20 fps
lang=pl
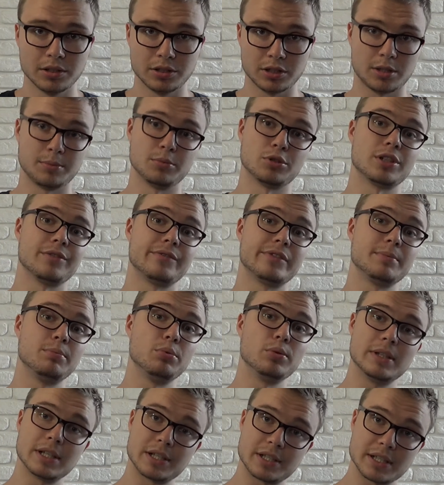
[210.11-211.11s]
Czy może
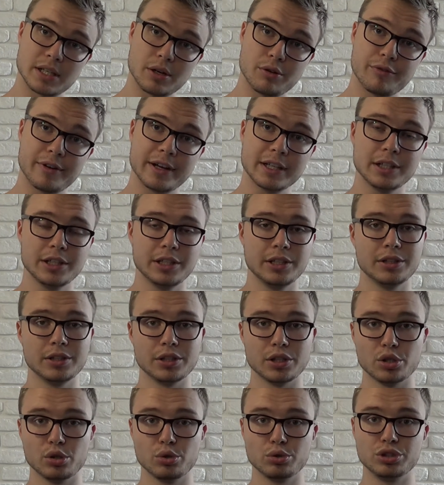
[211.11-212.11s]
wzbudzasz zaufanie
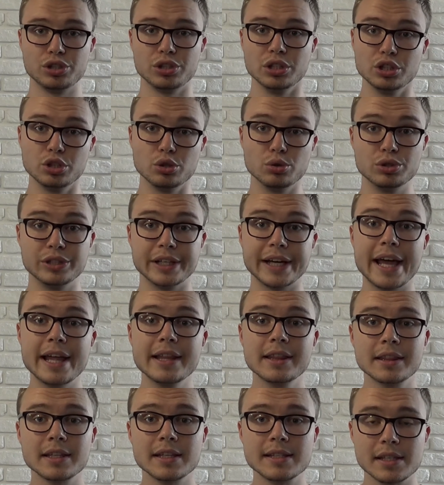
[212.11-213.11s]
innych ludzi? Czy ludzie
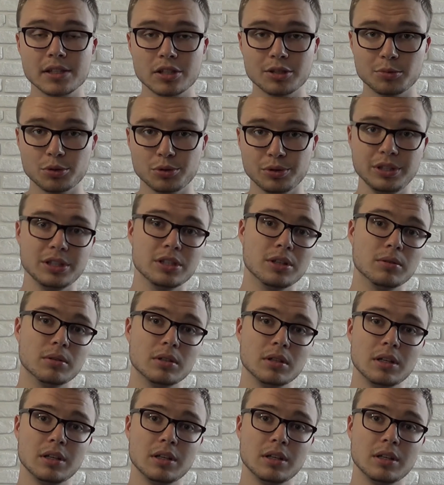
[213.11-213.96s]
chętnie za tobą idą?